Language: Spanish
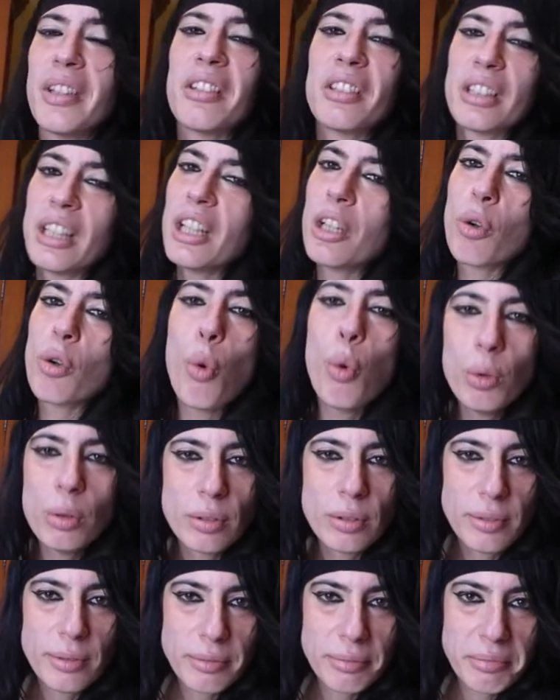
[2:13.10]

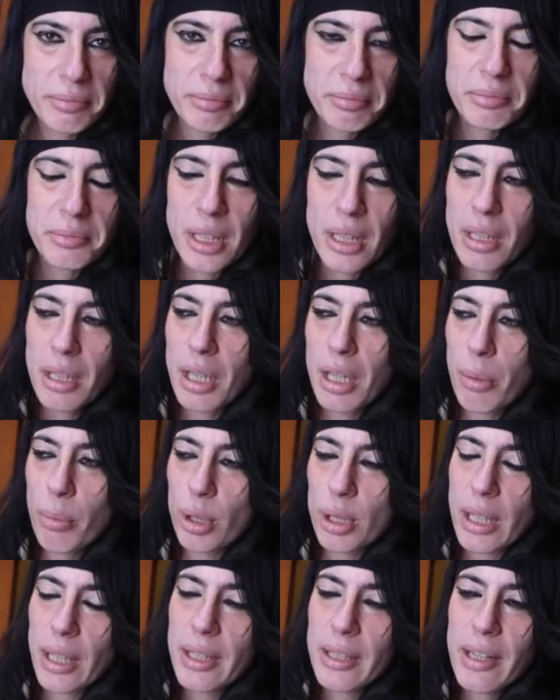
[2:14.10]
ticún.
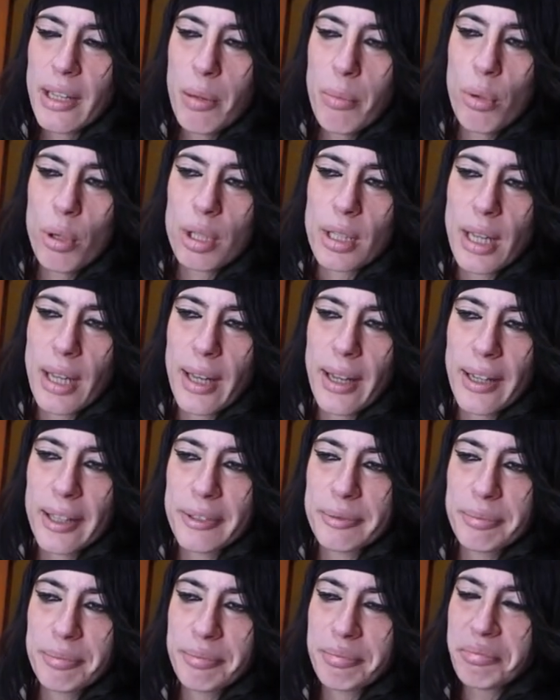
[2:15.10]
Pues aquí tenemos
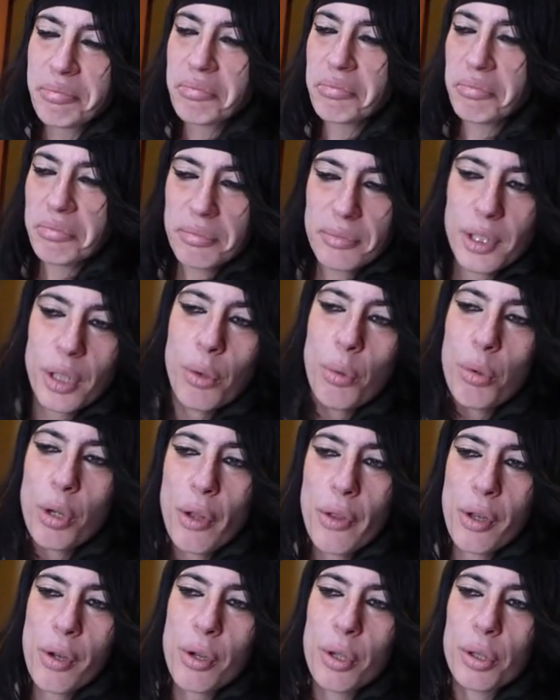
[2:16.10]
a
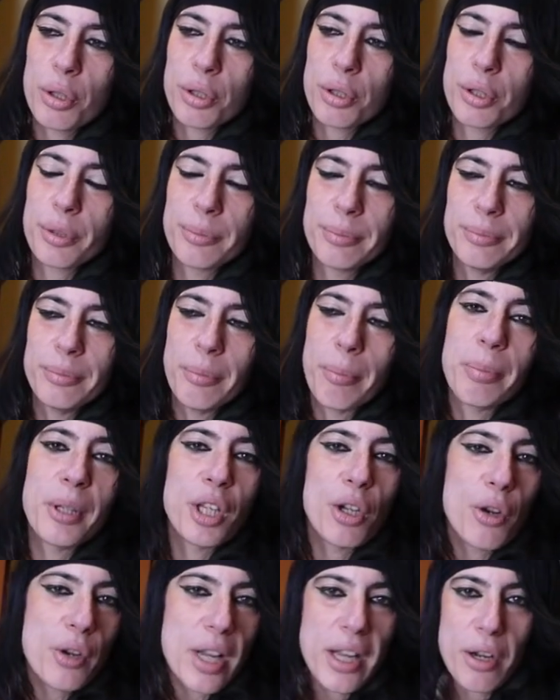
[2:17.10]
uno de los
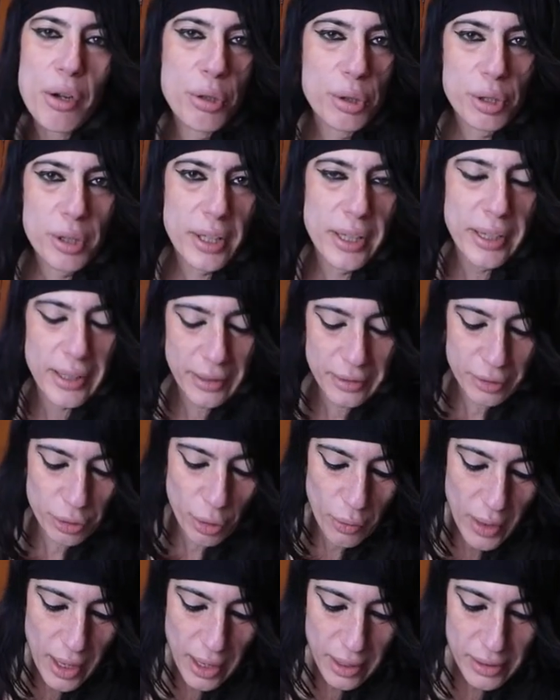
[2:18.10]
pioneros de
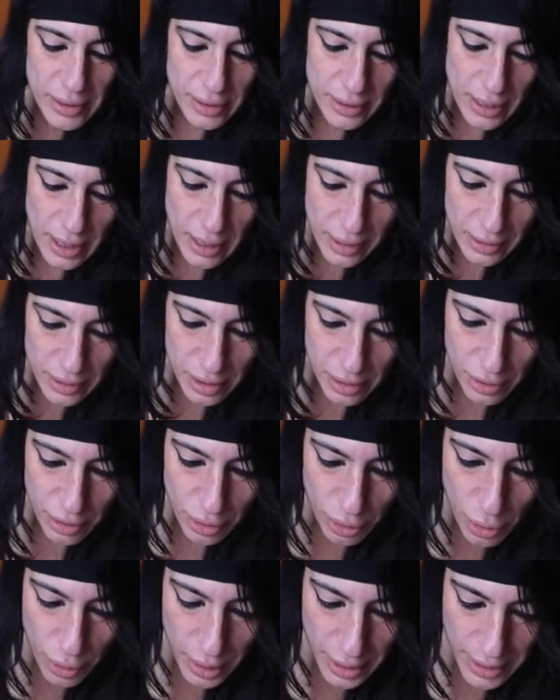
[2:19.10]
toda esta
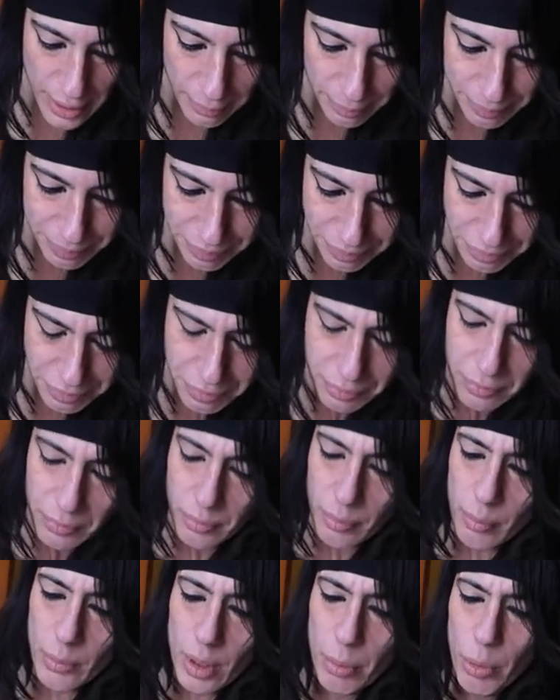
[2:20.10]
historia,
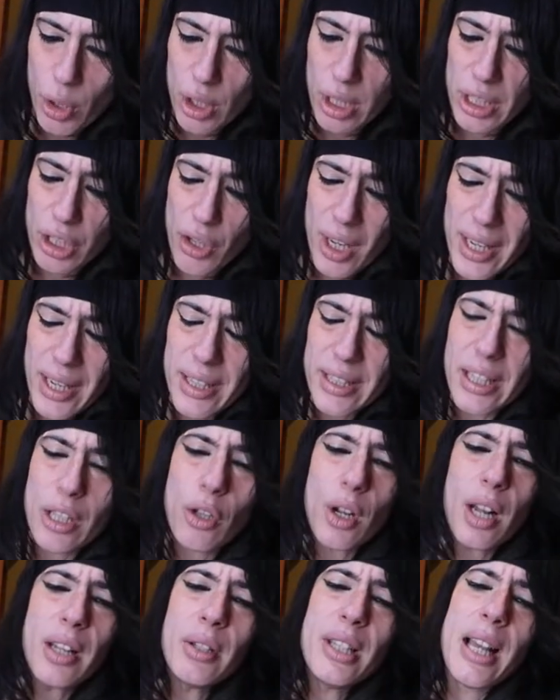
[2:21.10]
bueno, el
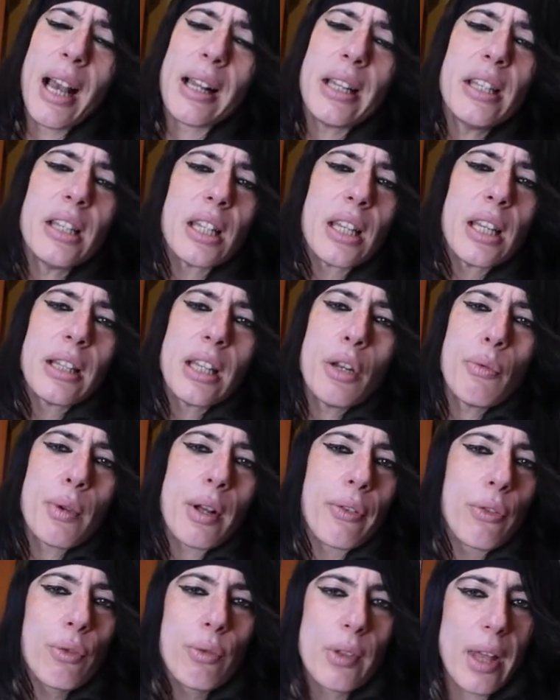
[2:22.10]
señor, Alinsky tiene
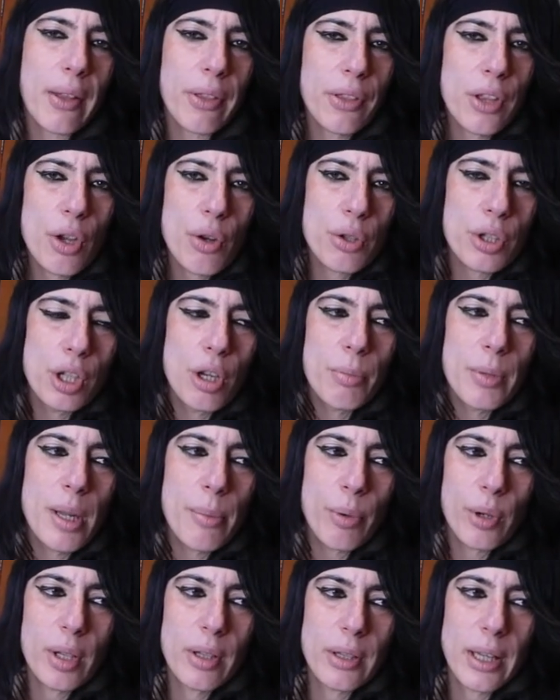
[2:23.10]
una fundación, si lo
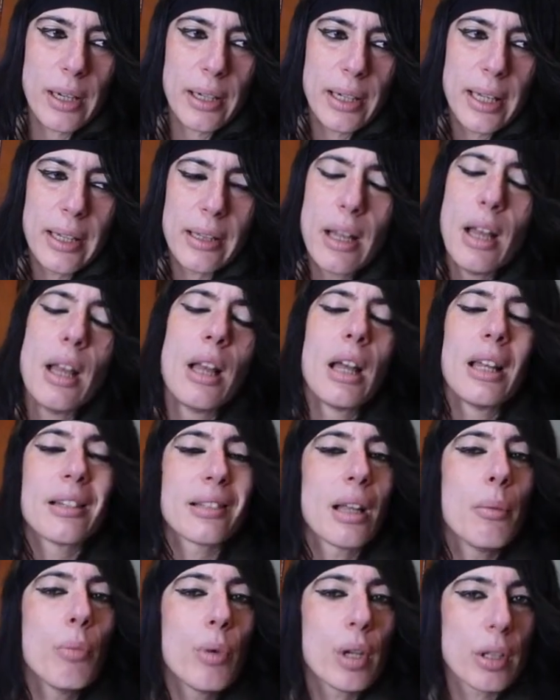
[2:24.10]
miran por internet,
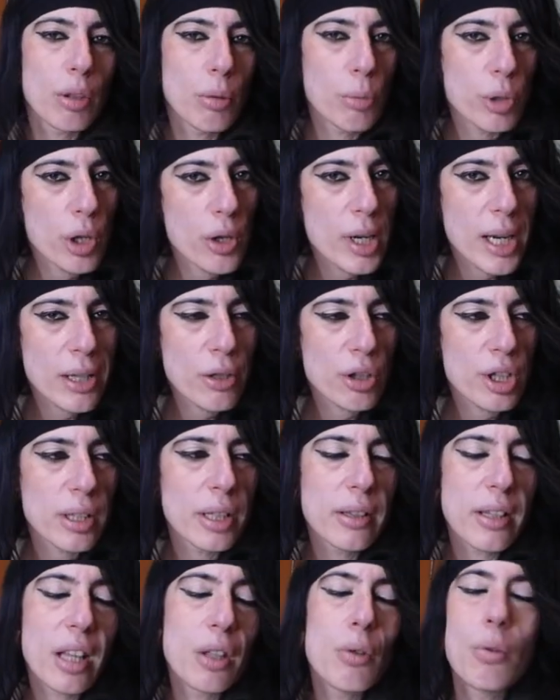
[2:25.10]
está muerto, murió en el año
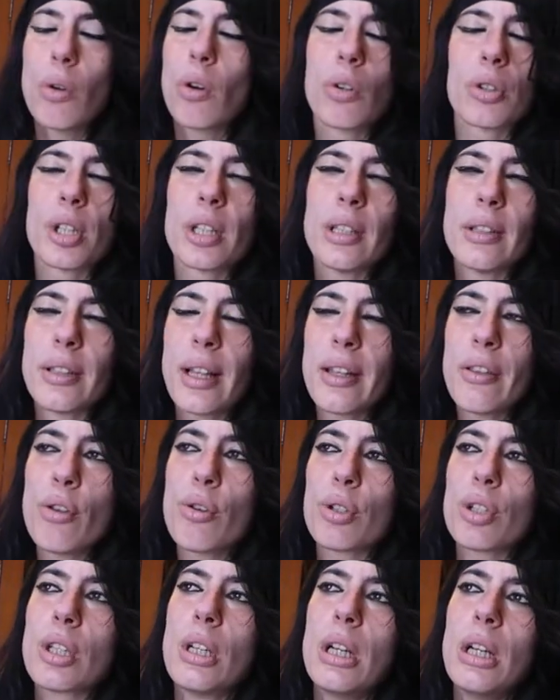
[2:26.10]
71 o
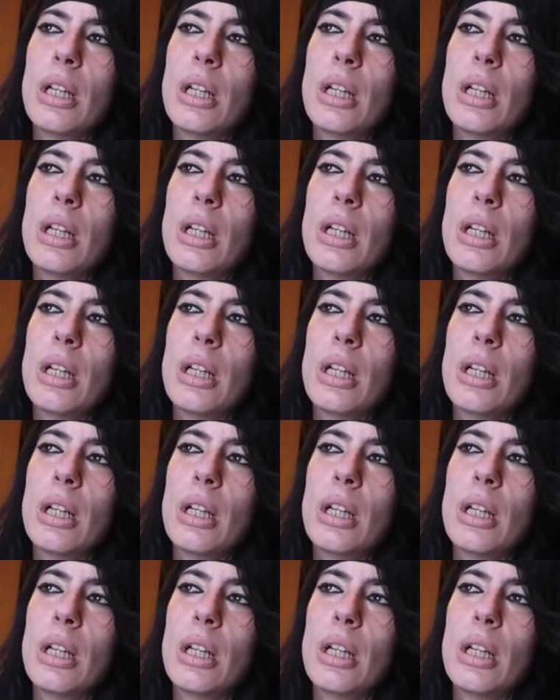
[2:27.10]
72,